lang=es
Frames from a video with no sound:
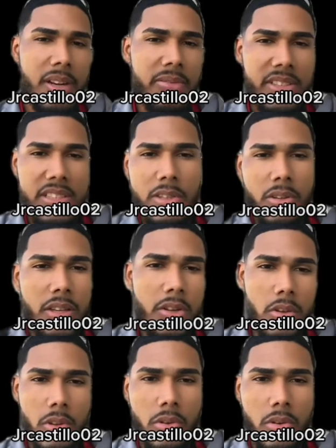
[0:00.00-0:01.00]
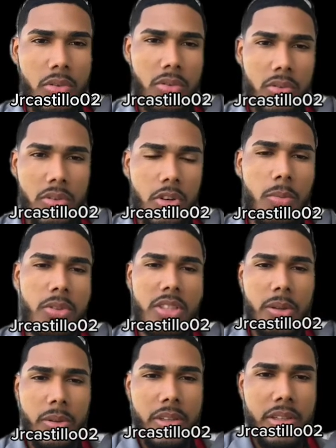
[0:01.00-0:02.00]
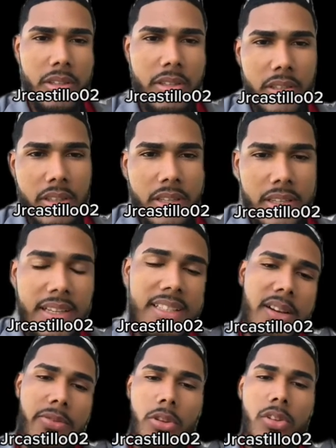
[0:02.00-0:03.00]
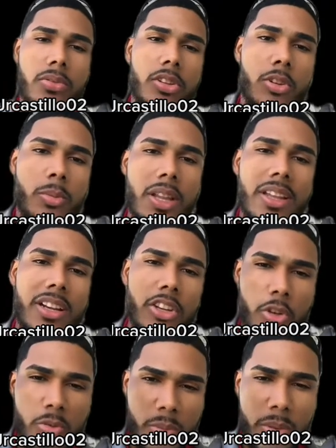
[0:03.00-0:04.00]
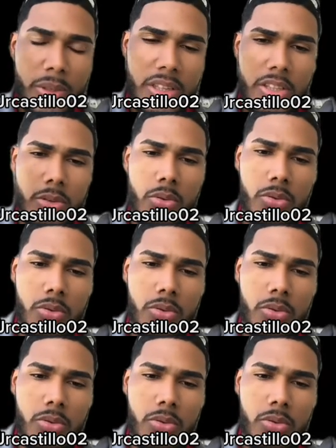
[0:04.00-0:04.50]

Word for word: físico de ellos dos, cómo se ve. Y esa foto fue tomada en el 2021.